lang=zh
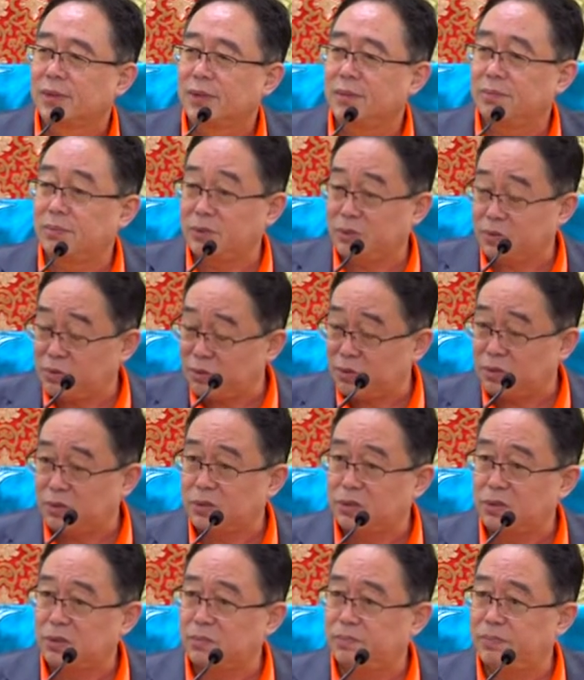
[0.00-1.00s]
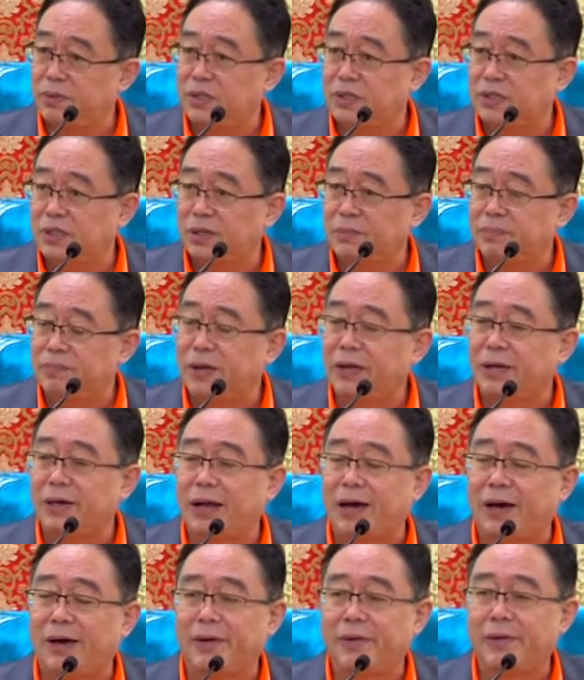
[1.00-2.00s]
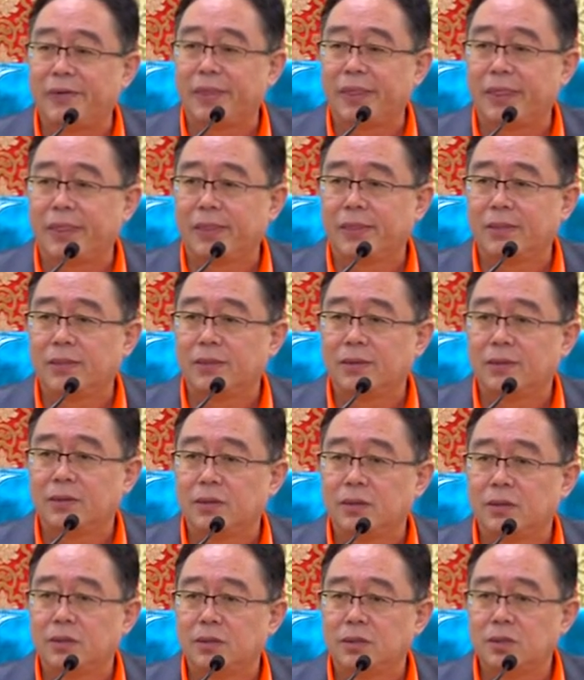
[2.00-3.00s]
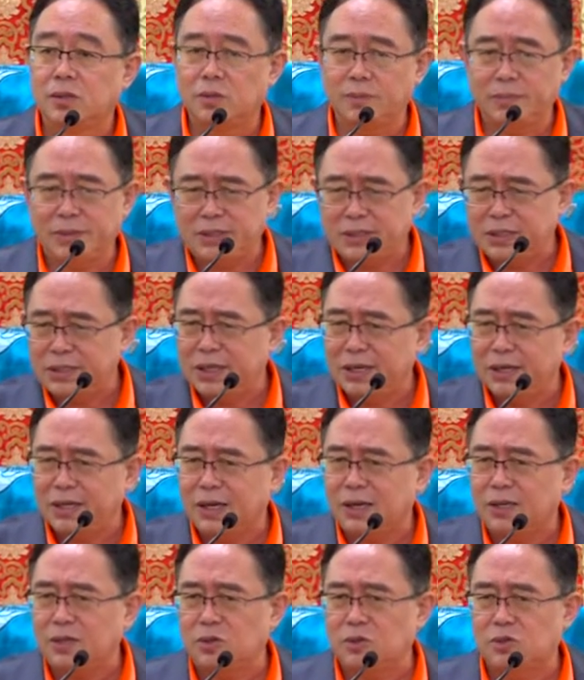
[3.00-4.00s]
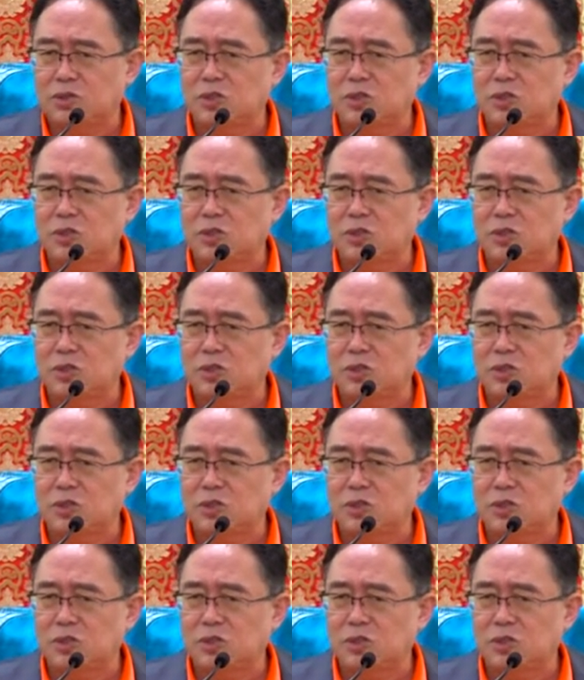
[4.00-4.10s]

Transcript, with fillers: 你不就是必成病呢？说我们今天看到